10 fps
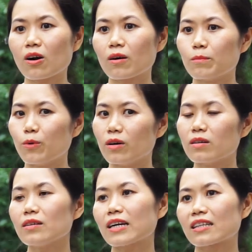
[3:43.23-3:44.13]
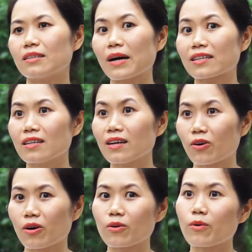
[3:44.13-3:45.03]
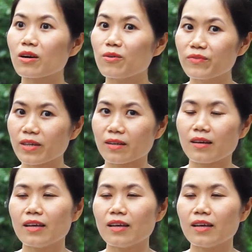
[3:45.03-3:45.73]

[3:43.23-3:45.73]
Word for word: họ muốn khẳng định bản thân họ qua công việc